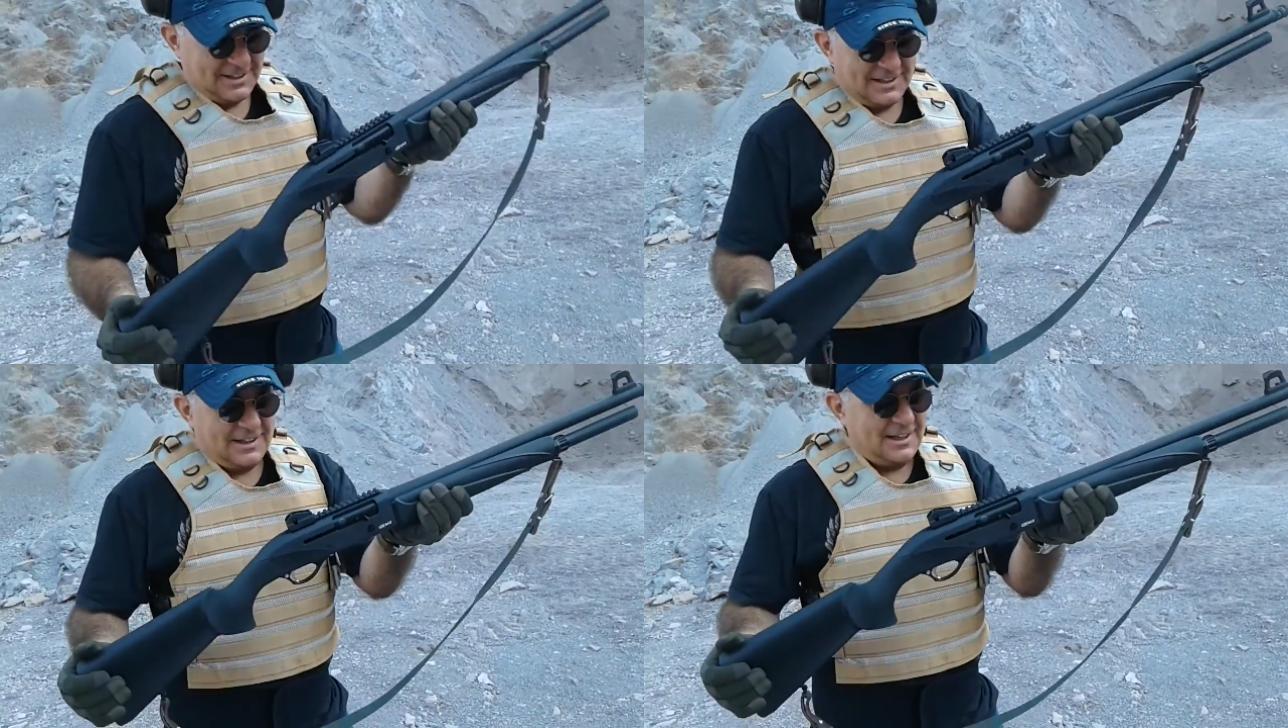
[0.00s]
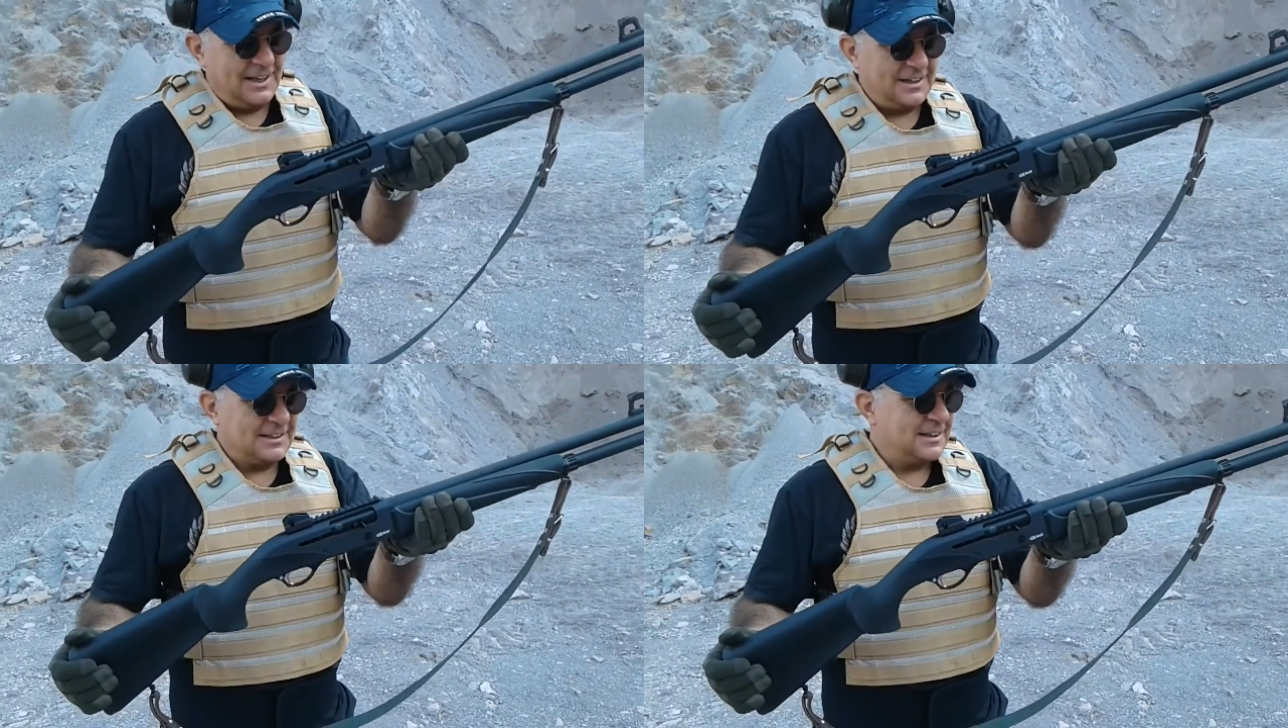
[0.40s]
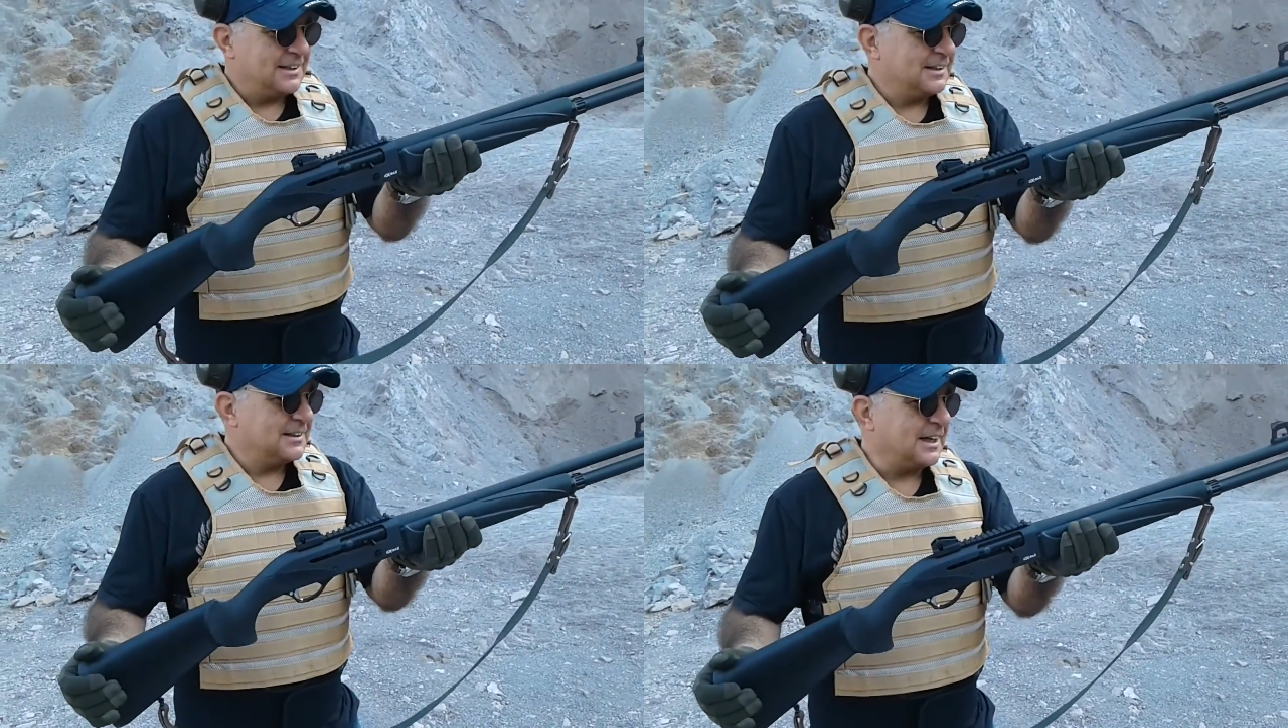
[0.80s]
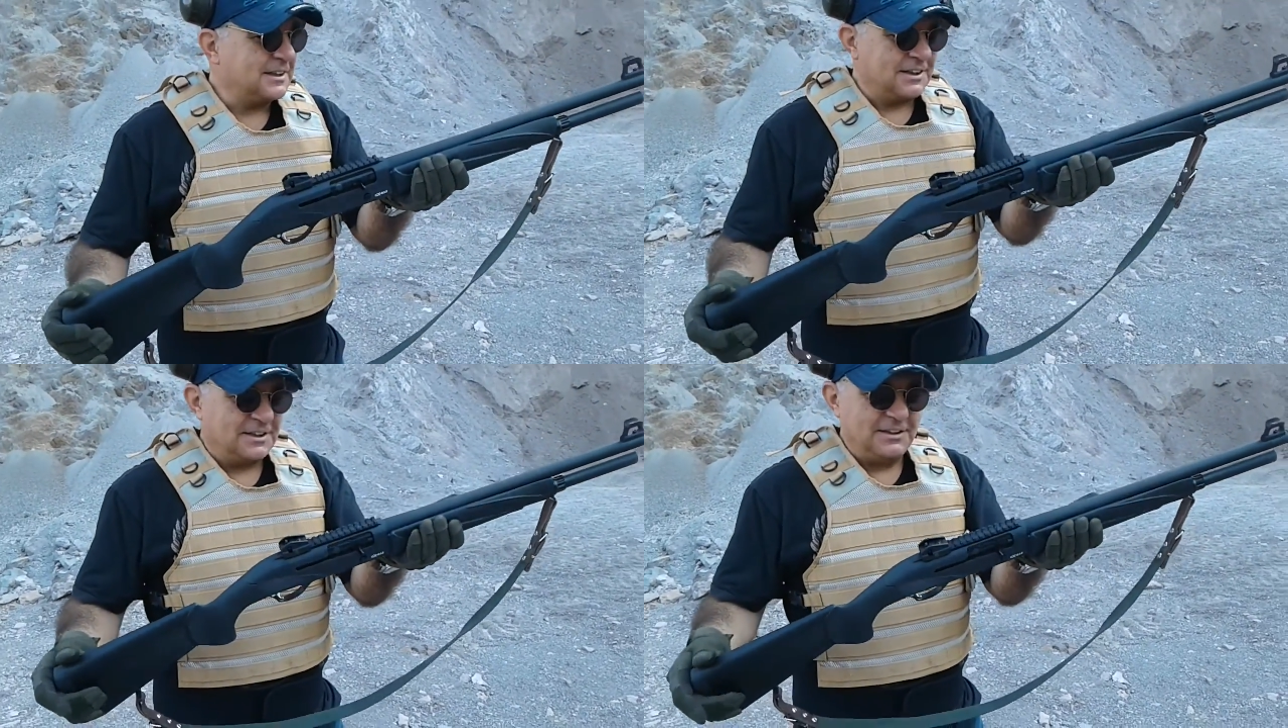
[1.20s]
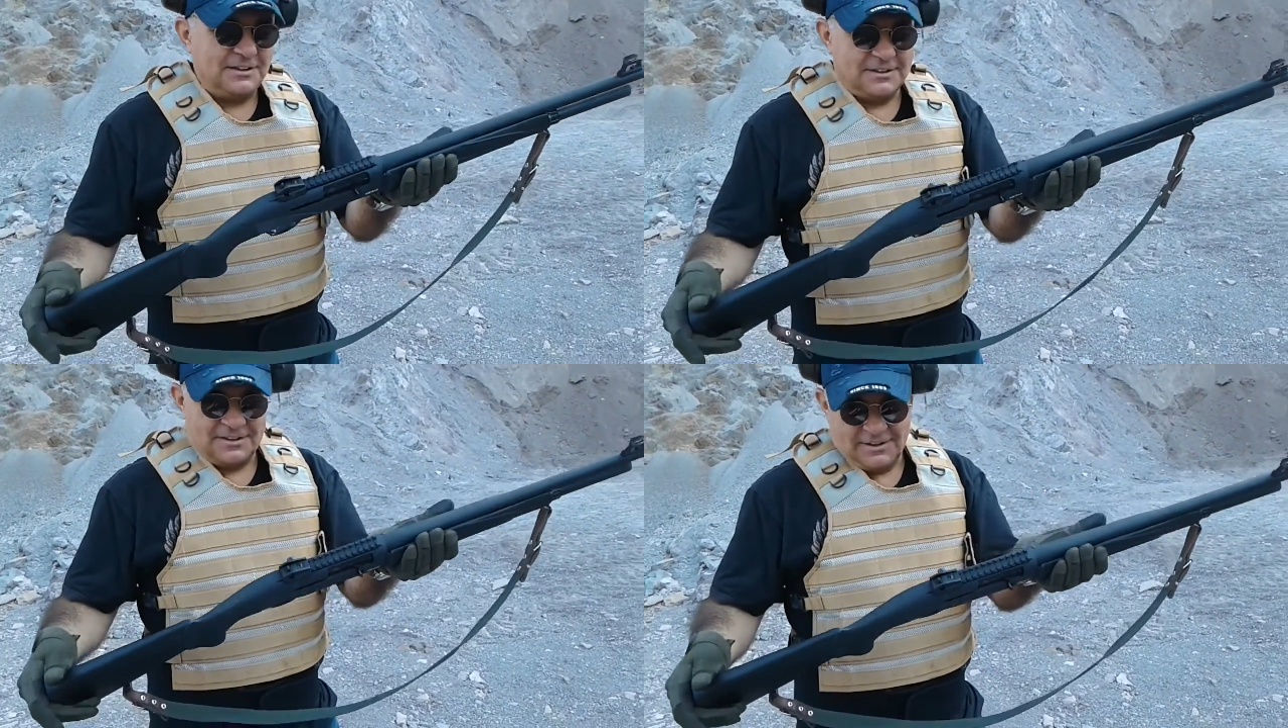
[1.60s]
eksantrik evet. alıyor. Taktikal.
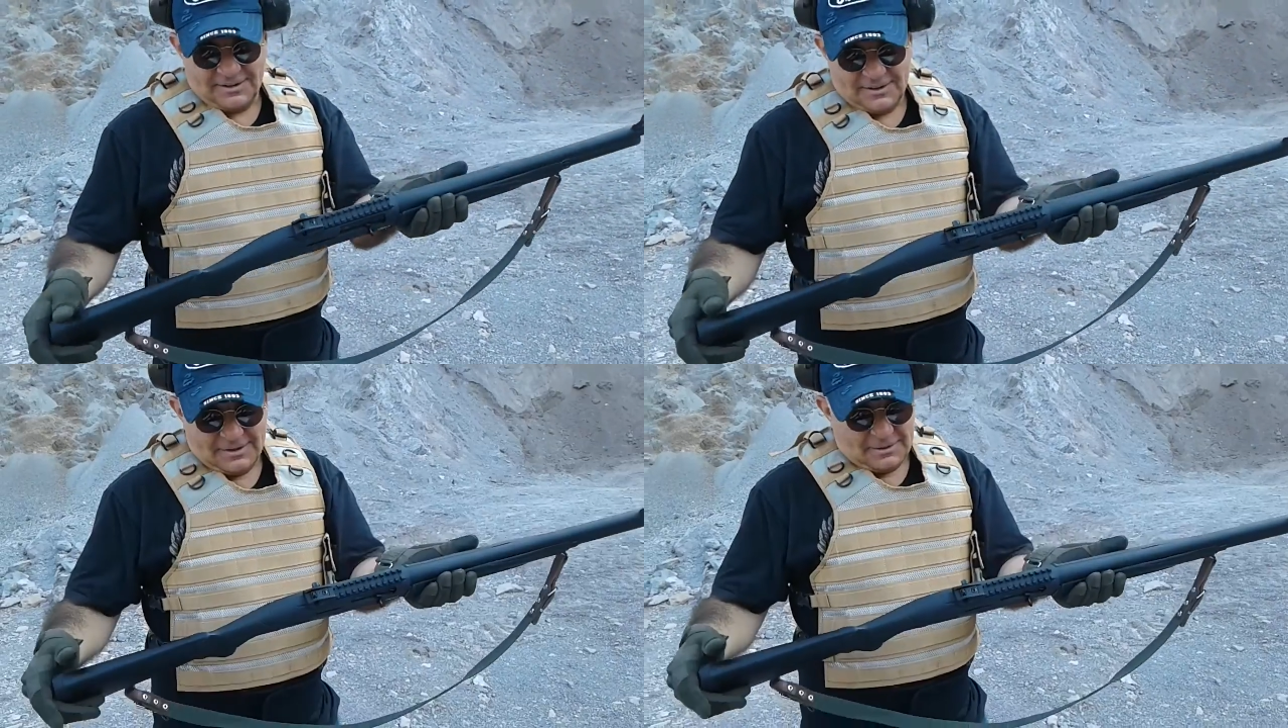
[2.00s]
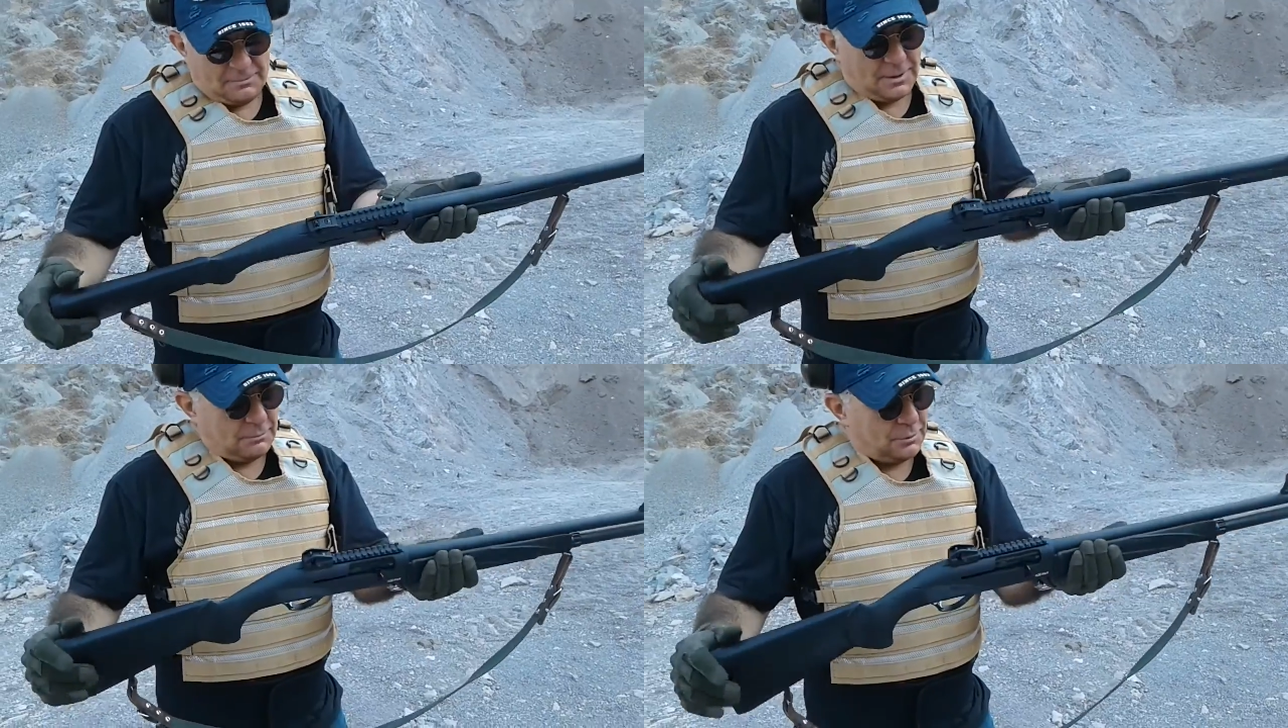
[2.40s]
Ben